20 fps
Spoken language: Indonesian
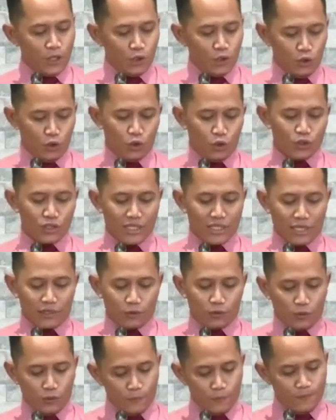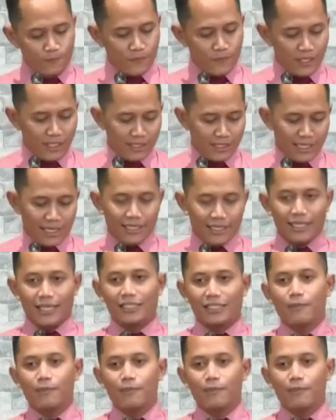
Yunus 1, kita lihat